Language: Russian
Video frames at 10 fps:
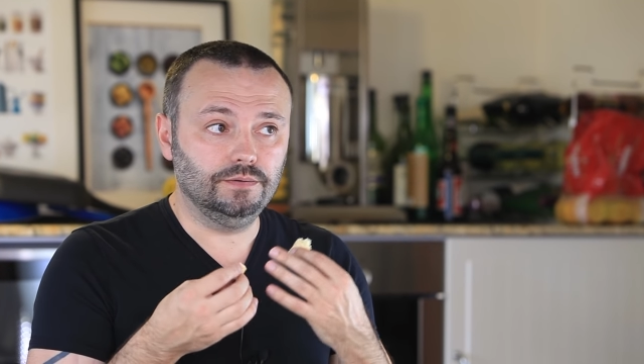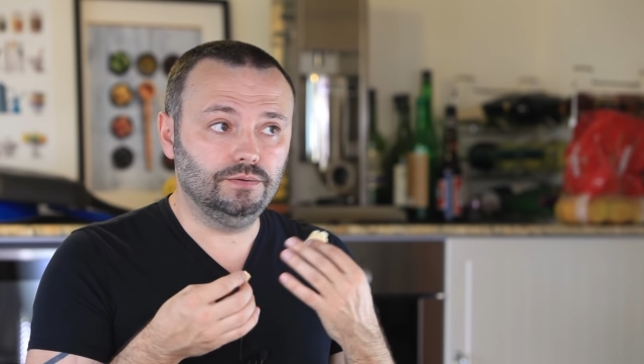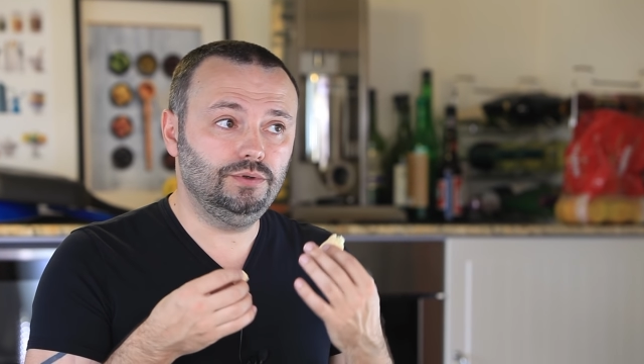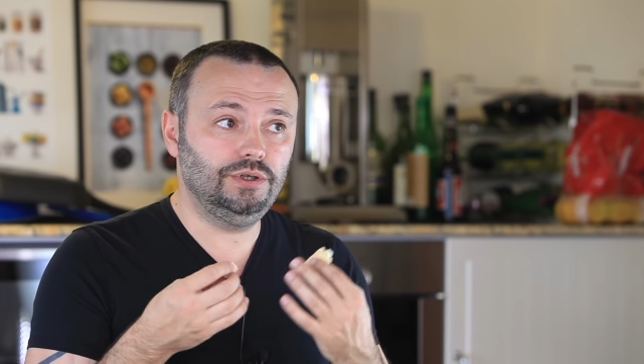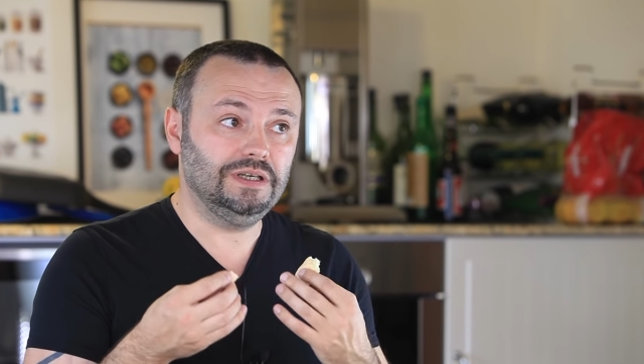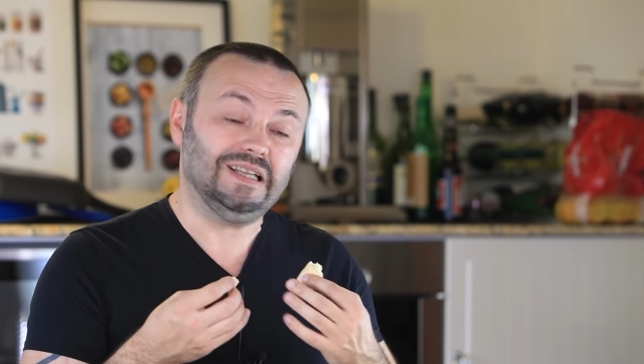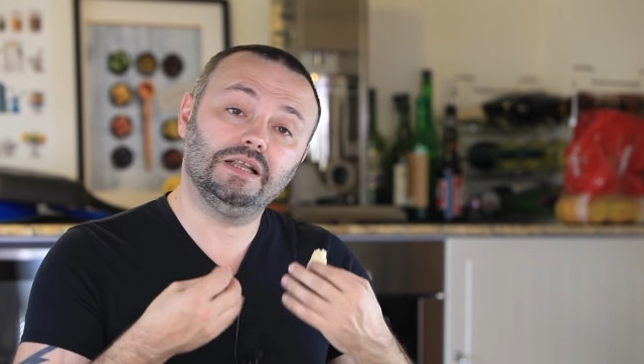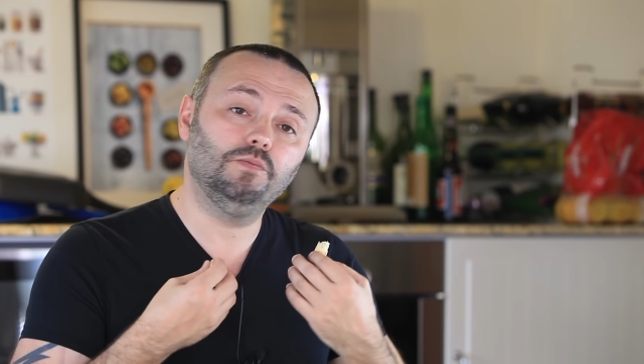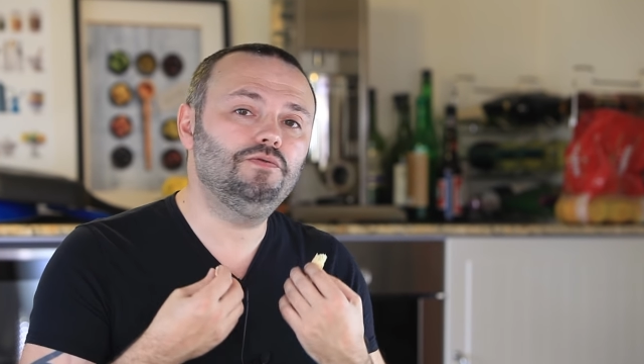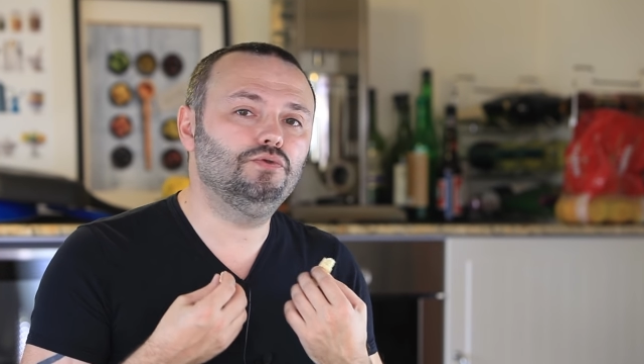ну и
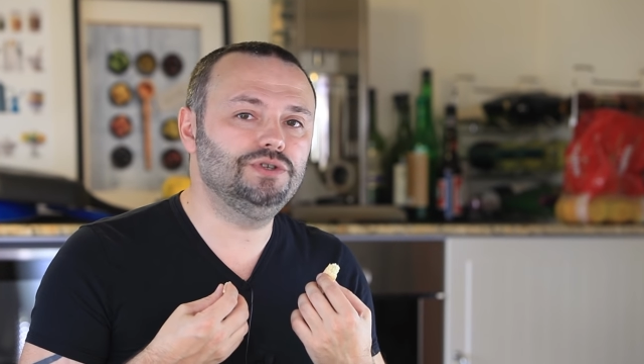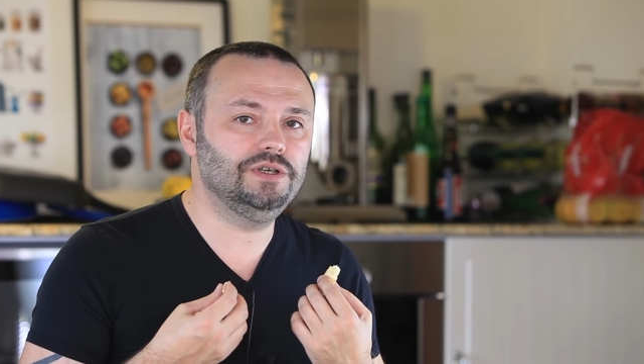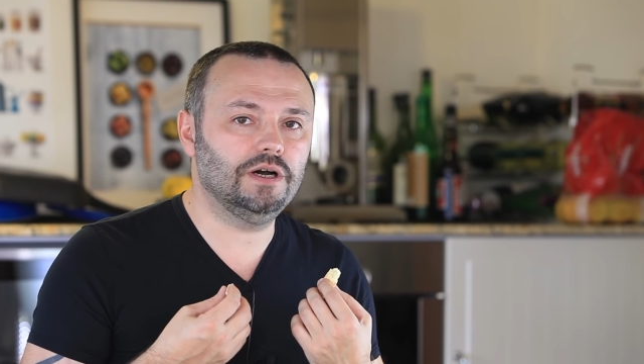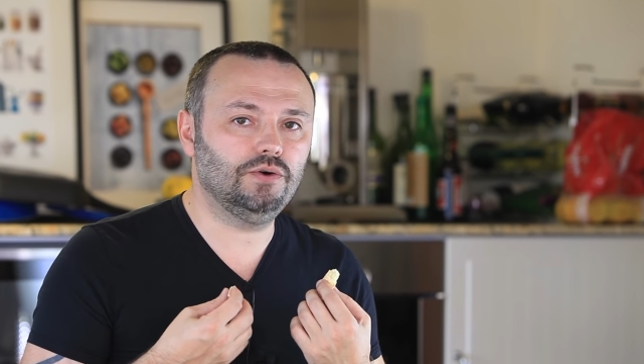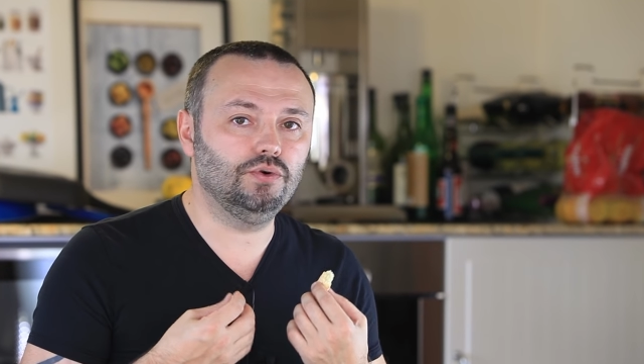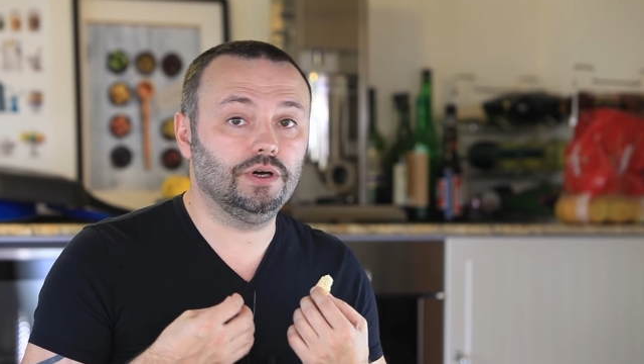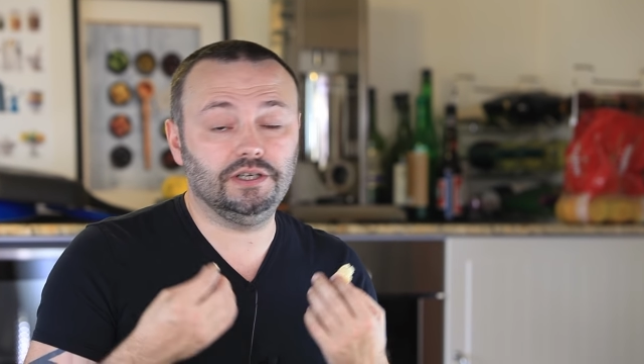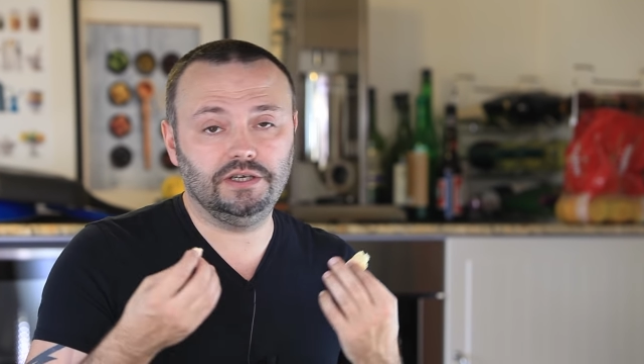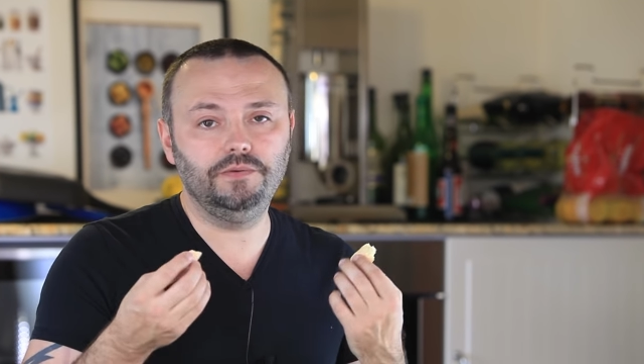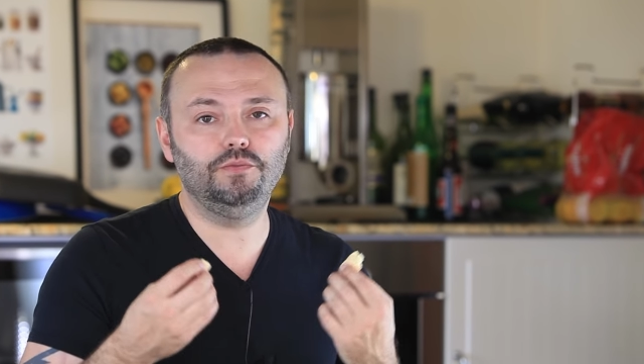на мой вкус никакое,
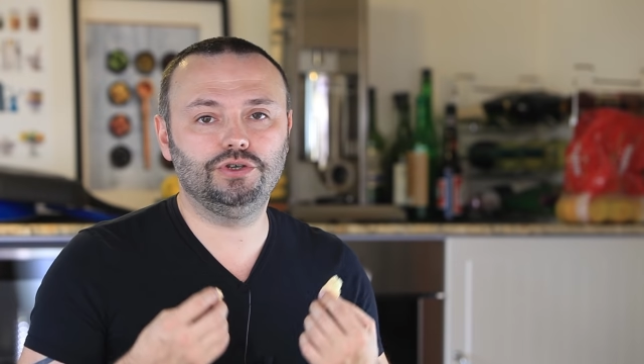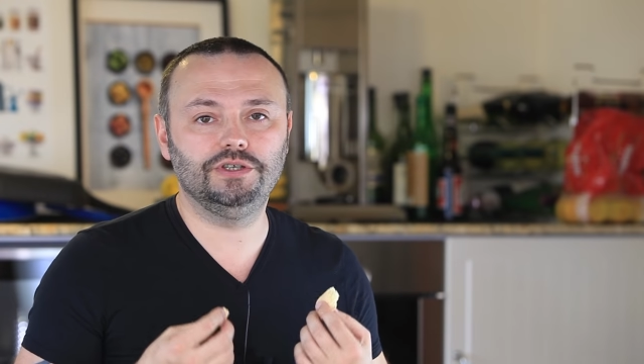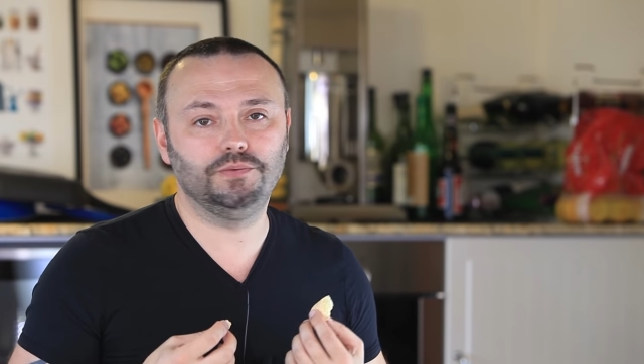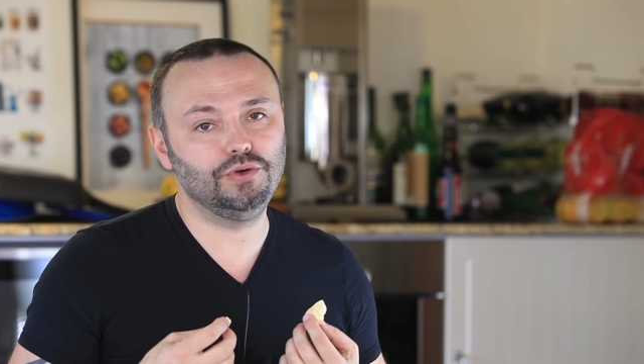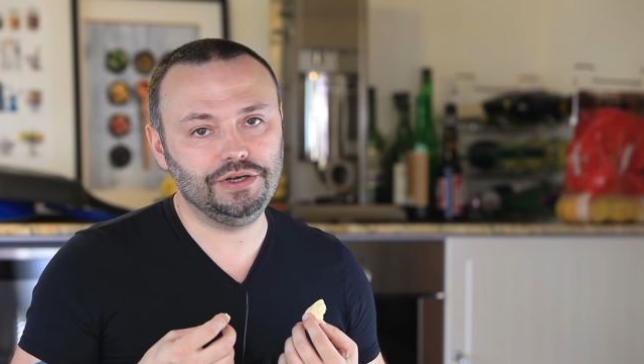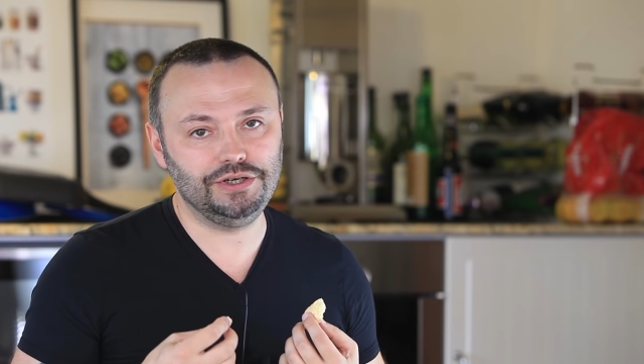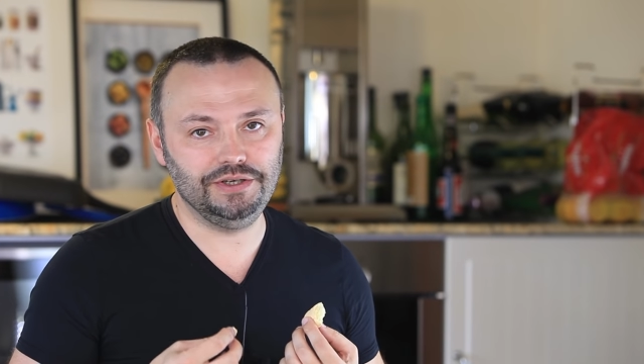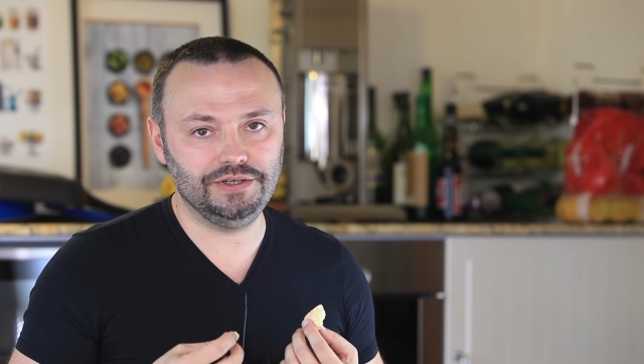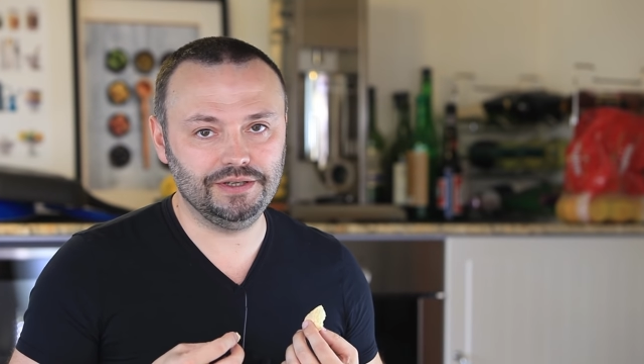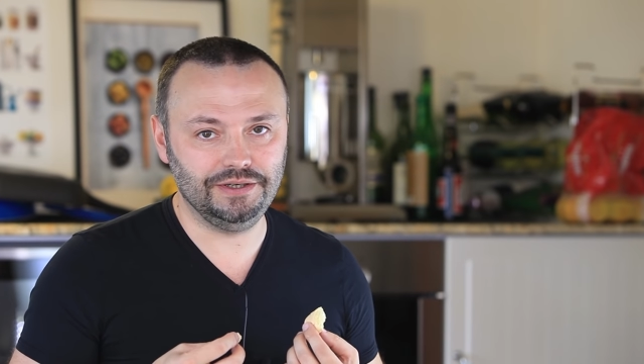хотя вы можете со мной, конечно,
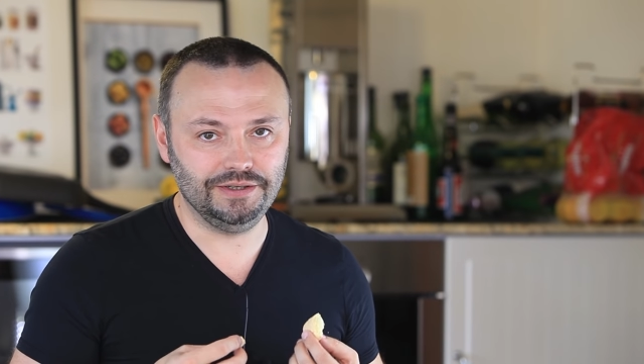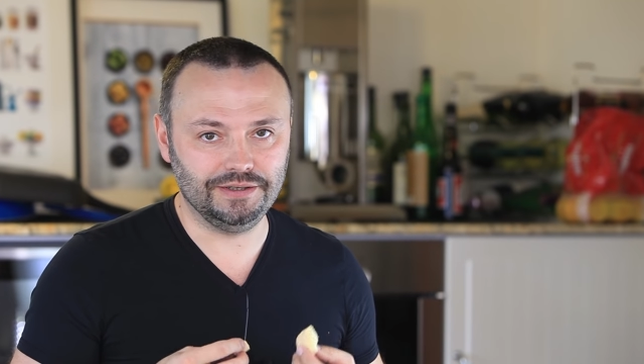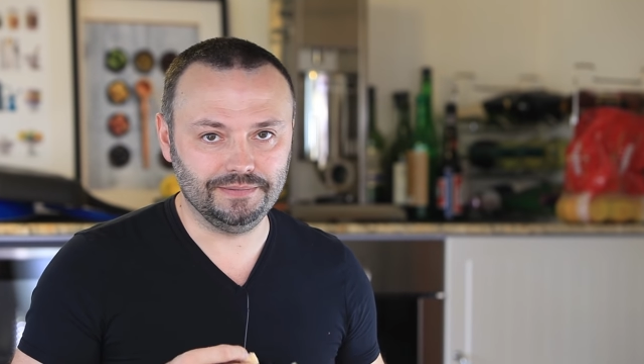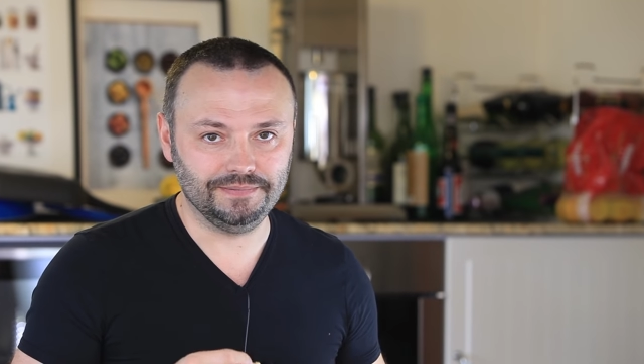не согласиться.